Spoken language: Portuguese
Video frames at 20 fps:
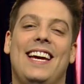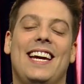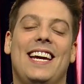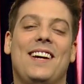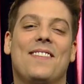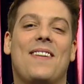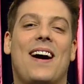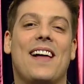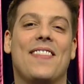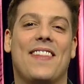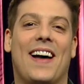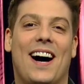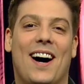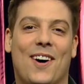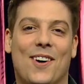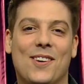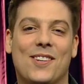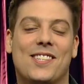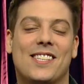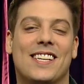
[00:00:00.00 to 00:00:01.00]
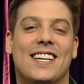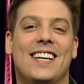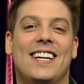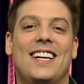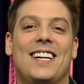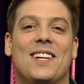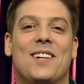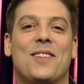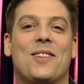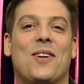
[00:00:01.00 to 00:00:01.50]
e em Manaus,
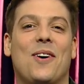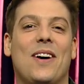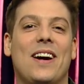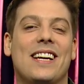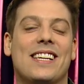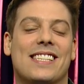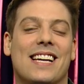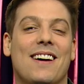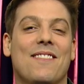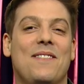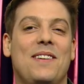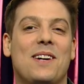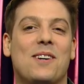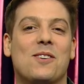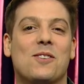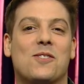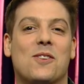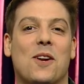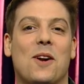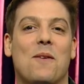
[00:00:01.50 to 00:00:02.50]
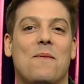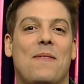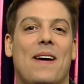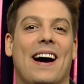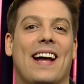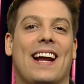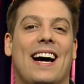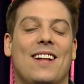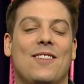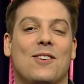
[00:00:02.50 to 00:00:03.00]
dois amigos foram
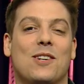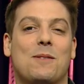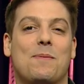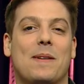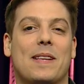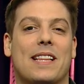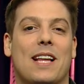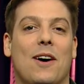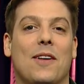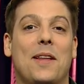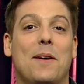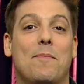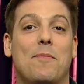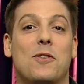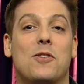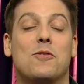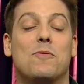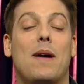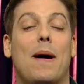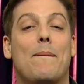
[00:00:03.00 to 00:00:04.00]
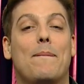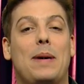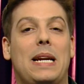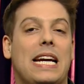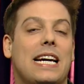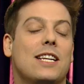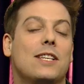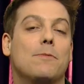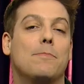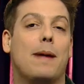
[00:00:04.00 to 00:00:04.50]
parar no hospital depois de uma
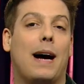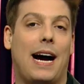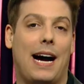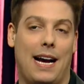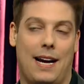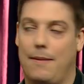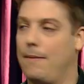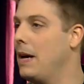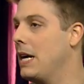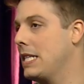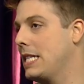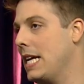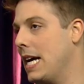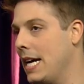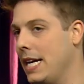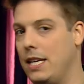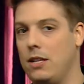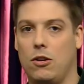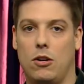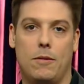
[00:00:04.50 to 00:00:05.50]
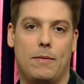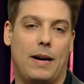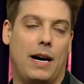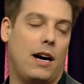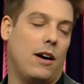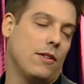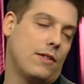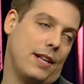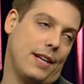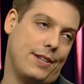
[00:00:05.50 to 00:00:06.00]
briga de bar. Até aí,
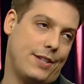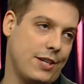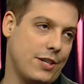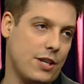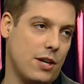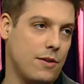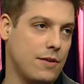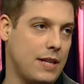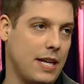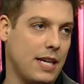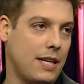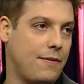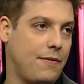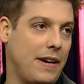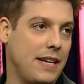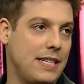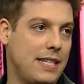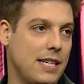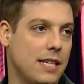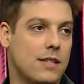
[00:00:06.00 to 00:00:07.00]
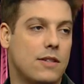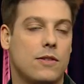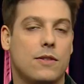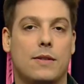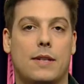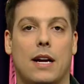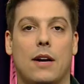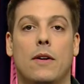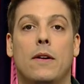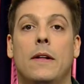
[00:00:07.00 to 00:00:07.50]
normal. Tem gente que acontece que faz isso e
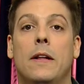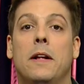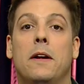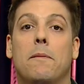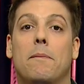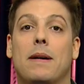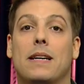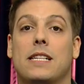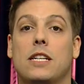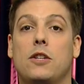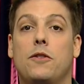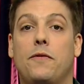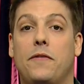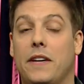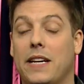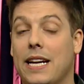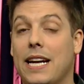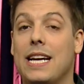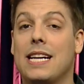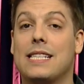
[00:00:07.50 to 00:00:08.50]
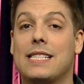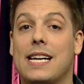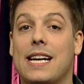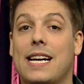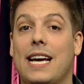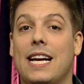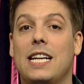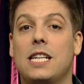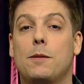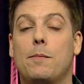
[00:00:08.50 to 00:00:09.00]
tal. Mas a diferença é
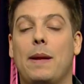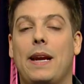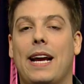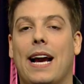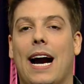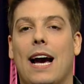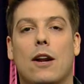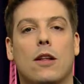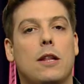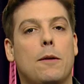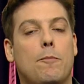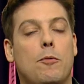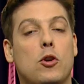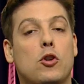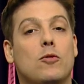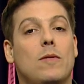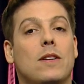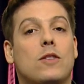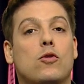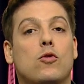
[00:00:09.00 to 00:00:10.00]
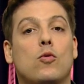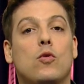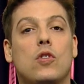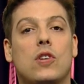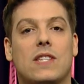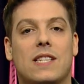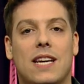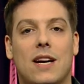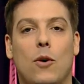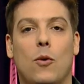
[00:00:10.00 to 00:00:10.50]
que eles brigaram depois de uma
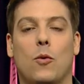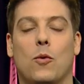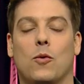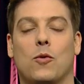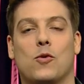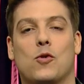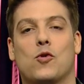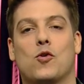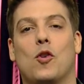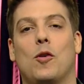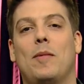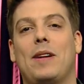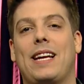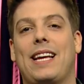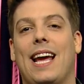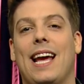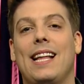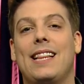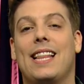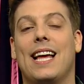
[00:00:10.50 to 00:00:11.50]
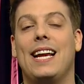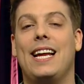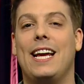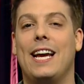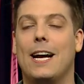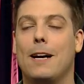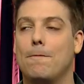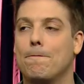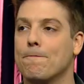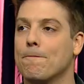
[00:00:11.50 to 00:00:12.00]
discussão sobre quem
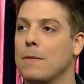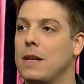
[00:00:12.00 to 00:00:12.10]
teria,